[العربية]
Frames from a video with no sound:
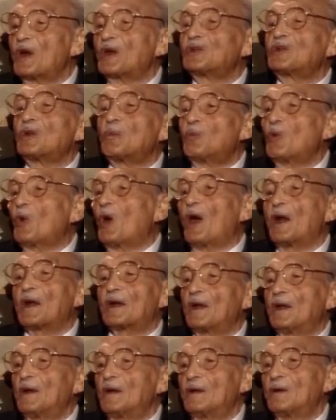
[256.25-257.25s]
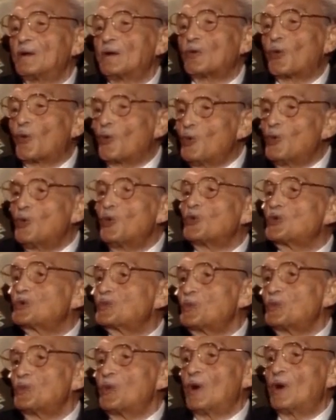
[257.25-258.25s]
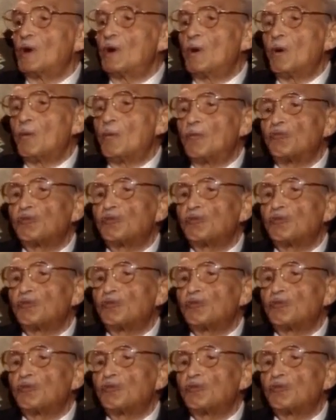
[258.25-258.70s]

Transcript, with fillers: أكتب له حاجة كل أسبوع آه.